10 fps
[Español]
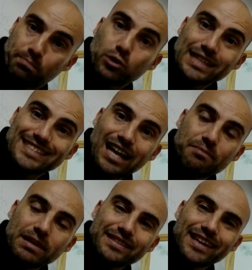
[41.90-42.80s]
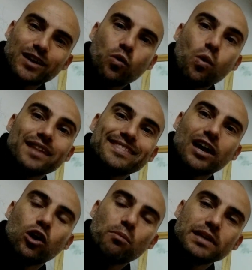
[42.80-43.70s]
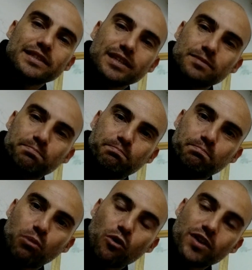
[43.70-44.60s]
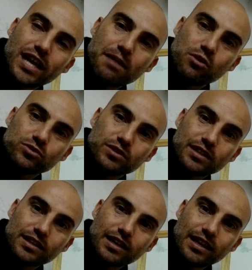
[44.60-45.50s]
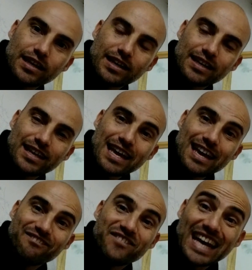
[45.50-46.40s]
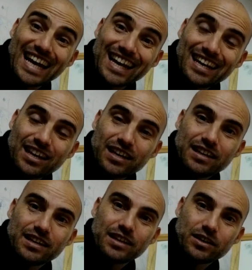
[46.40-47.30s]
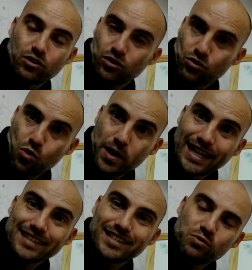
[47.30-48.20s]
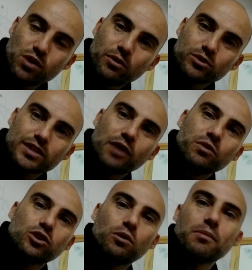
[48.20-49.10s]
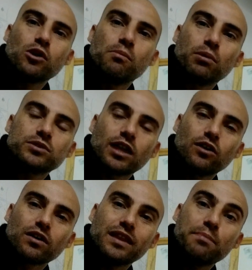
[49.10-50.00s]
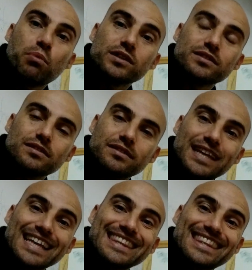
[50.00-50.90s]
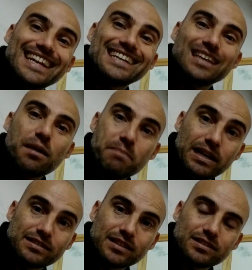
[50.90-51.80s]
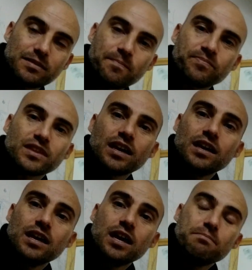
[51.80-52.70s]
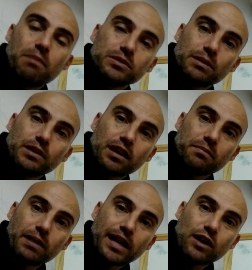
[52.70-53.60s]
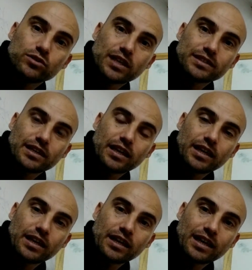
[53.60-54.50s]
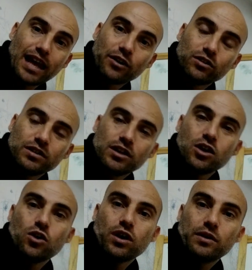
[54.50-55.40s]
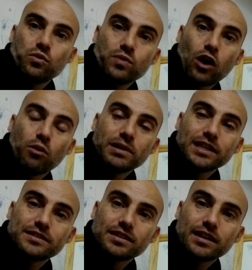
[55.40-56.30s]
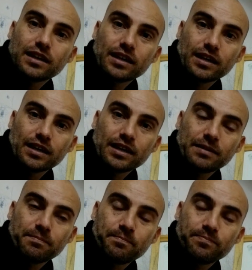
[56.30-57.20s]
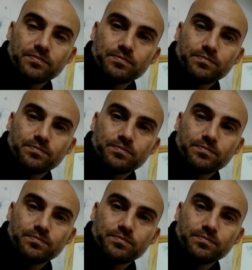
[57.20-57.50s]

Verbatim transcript: potencialmente cuántas lombrices podríamos eh, ver con juveniles y huevos en nuestro vermicompostador después de tres meses. Vamos a poner varias cosas en claro. Una lombriz eh,